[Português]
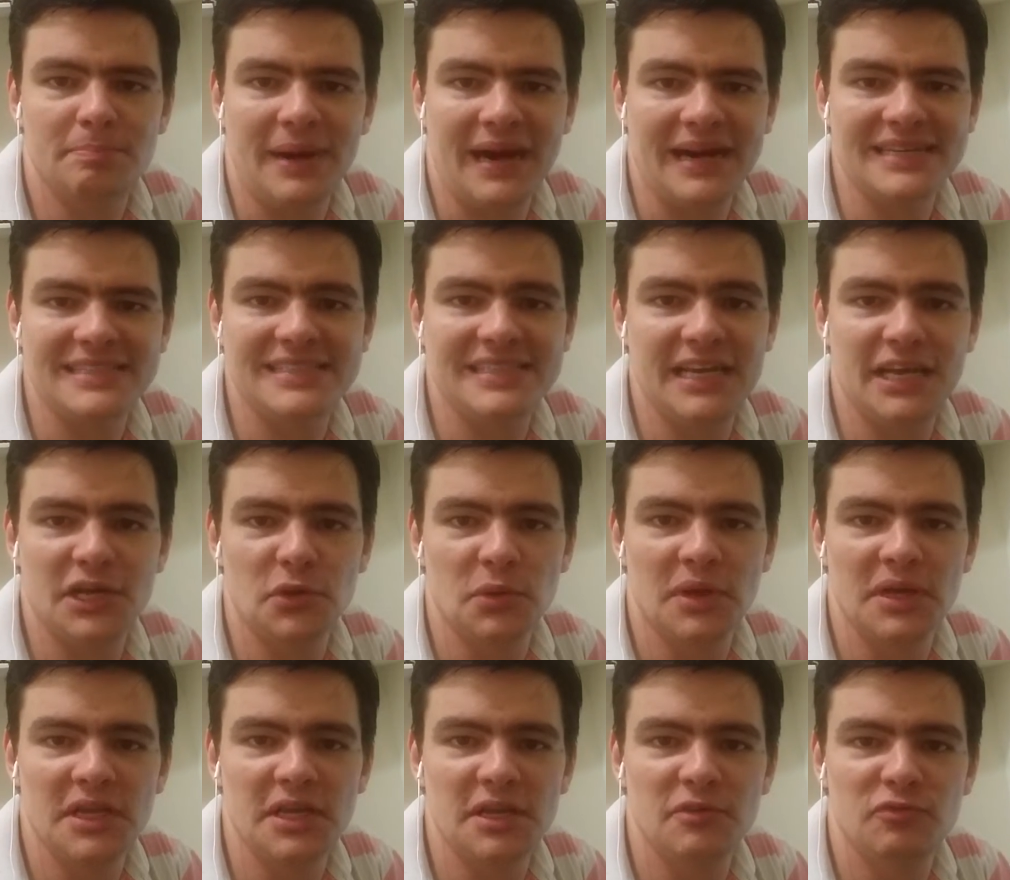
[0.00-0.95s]

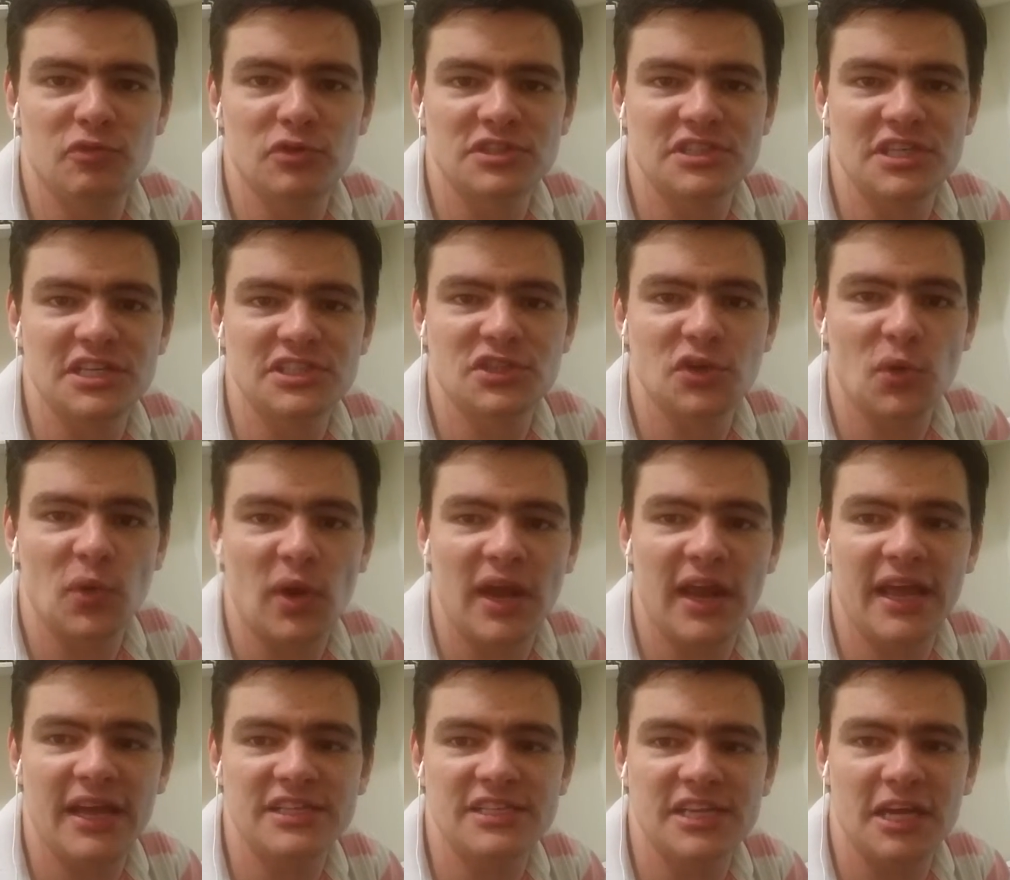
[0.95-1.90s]
parceiro aí, você seu
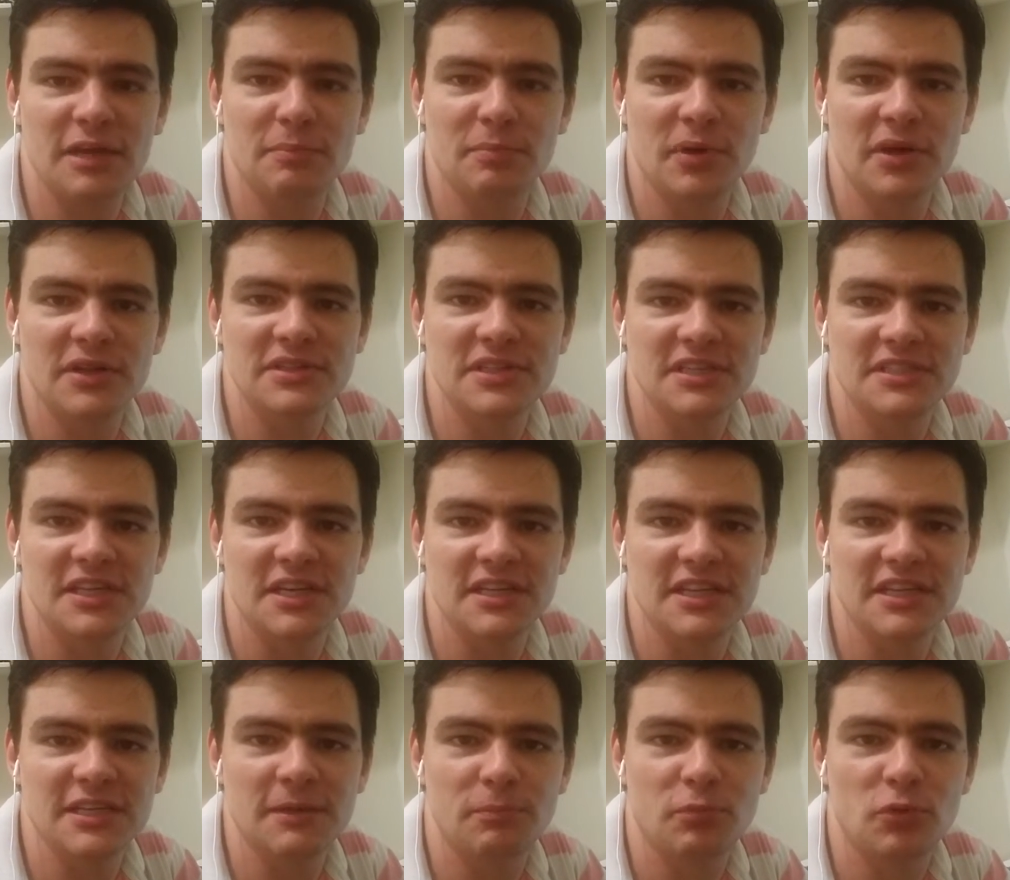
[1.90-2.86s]
cliente aí pode ter
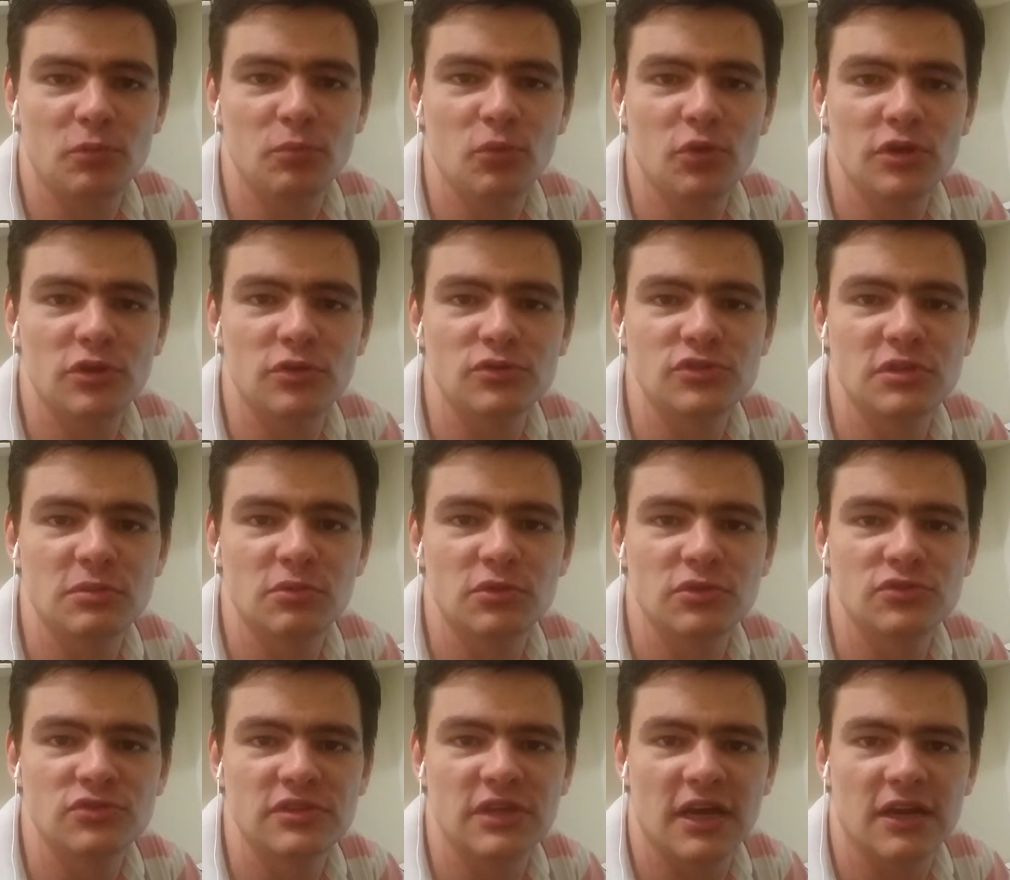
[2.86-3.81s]
certeza por muitos e
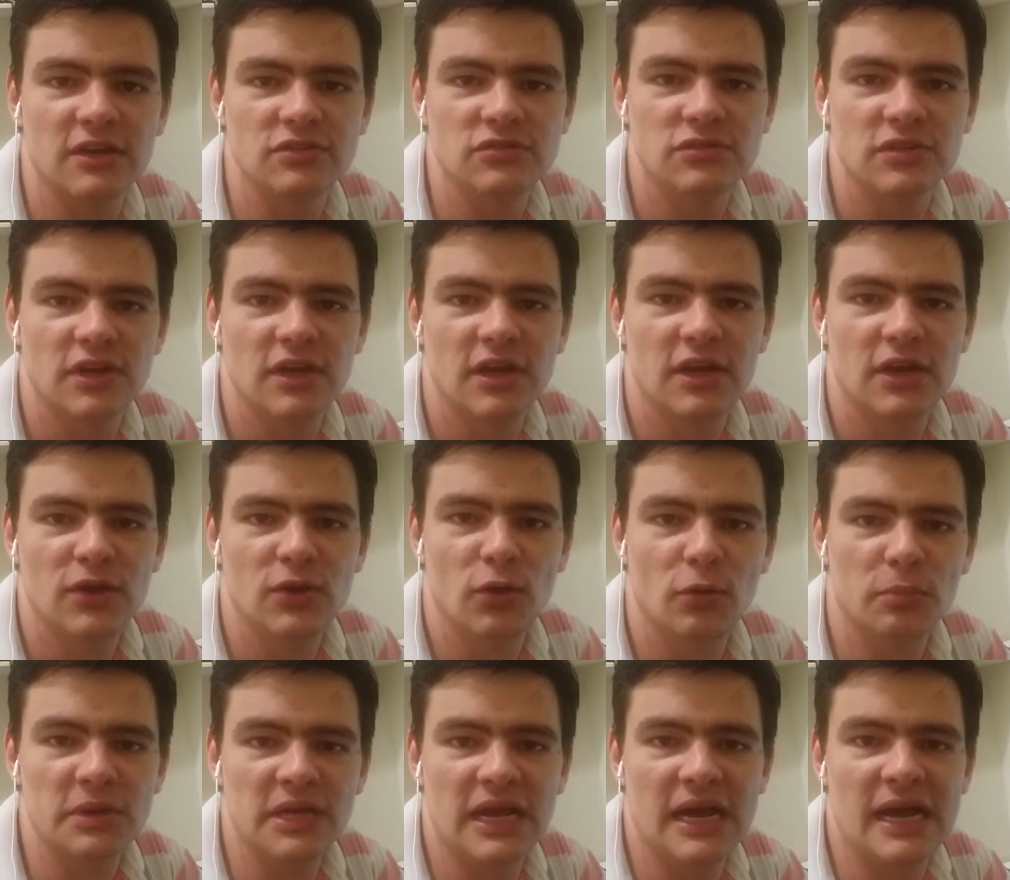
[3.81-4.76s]
muitos anos.
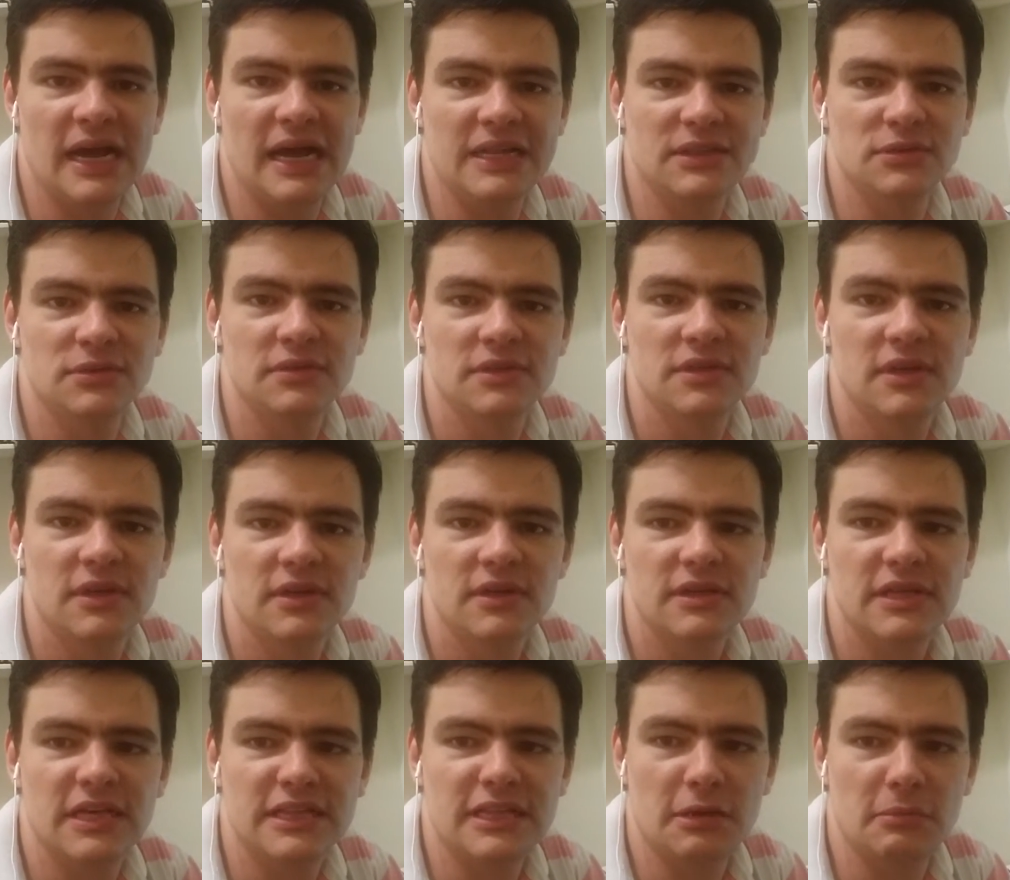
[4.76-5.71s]
Obrigado
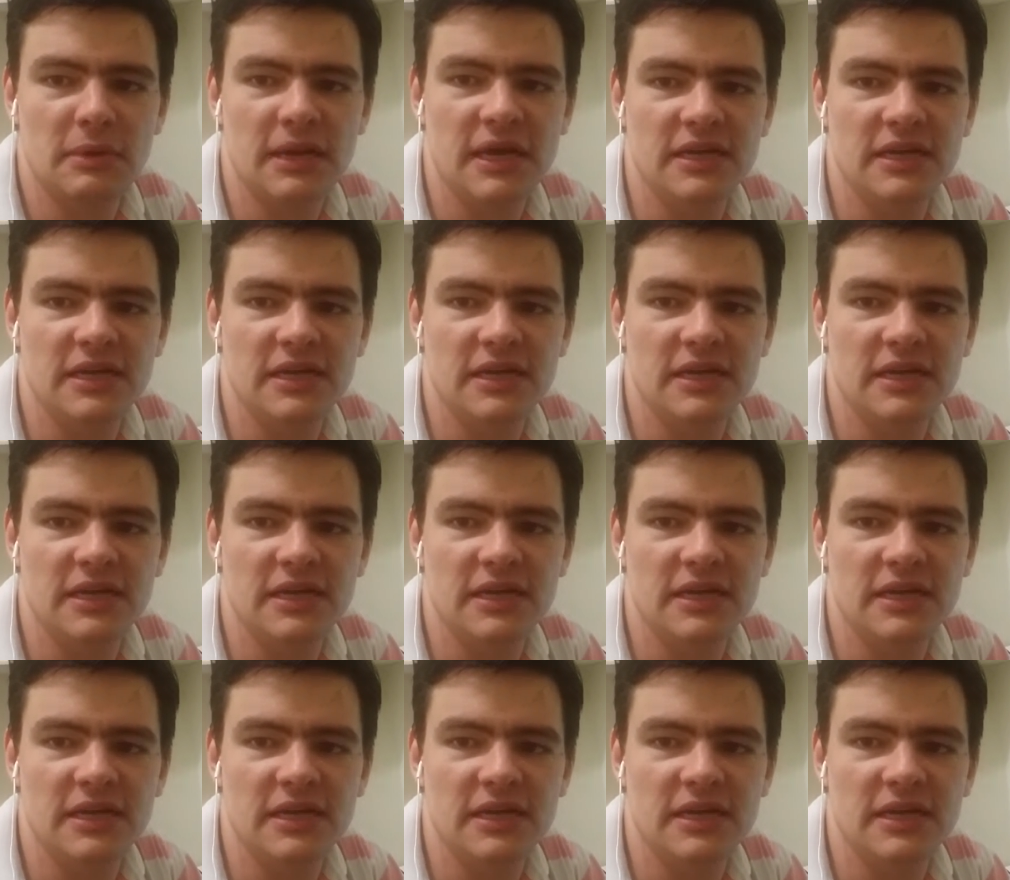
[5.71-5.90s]
e até